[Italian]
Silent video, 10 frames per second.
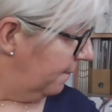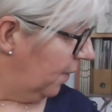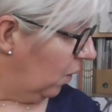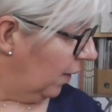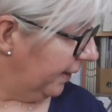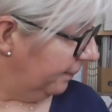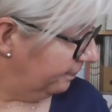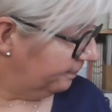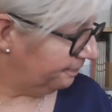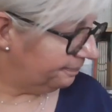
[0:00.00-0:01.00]
Poi,
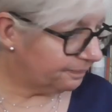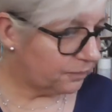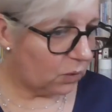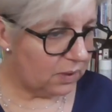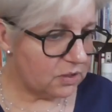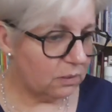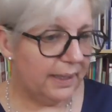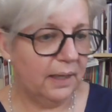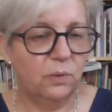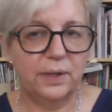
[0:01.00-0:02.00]
questo
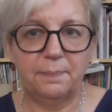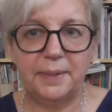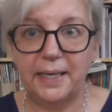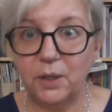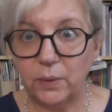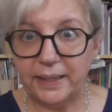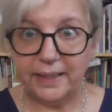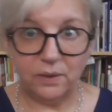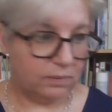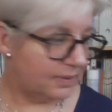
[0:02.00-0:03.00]
è ancora pieno
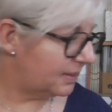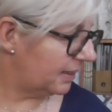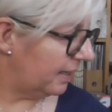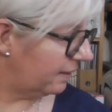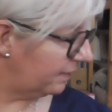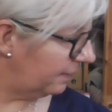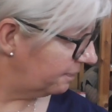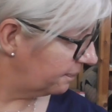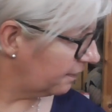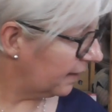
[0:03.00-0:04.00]
e non serve
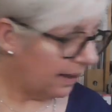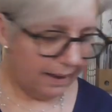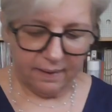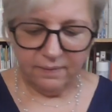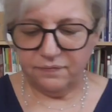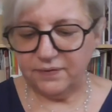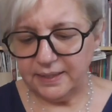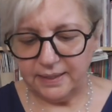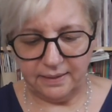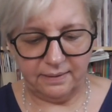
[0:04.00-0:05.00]

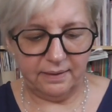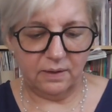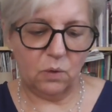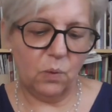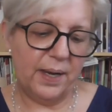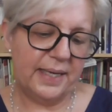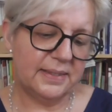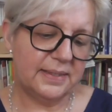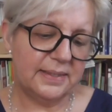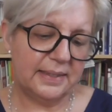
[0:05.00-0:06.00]
finiti
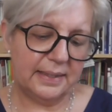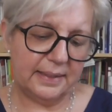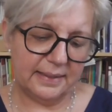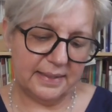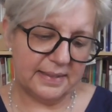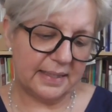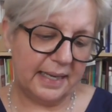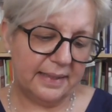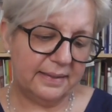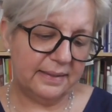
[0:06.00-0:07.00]
questi
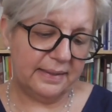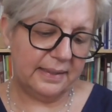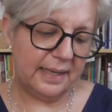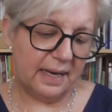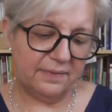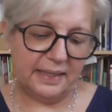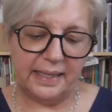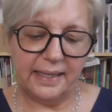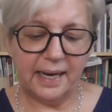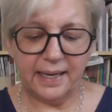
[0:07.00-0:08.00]
dischetti di
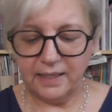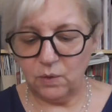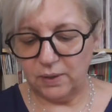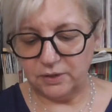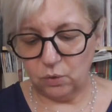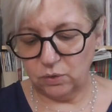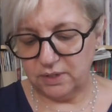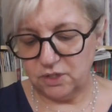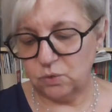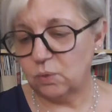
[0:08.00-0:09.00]
Avilea i
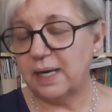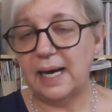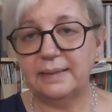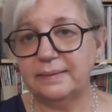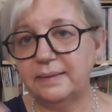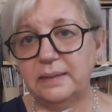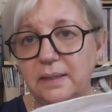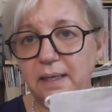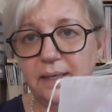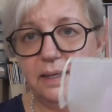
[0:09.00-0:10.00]
quadrotti
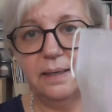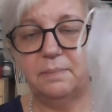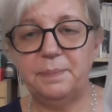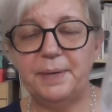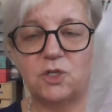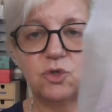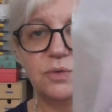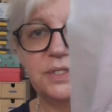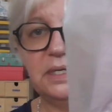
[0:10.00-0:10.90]
struccanti eh, mi piacciono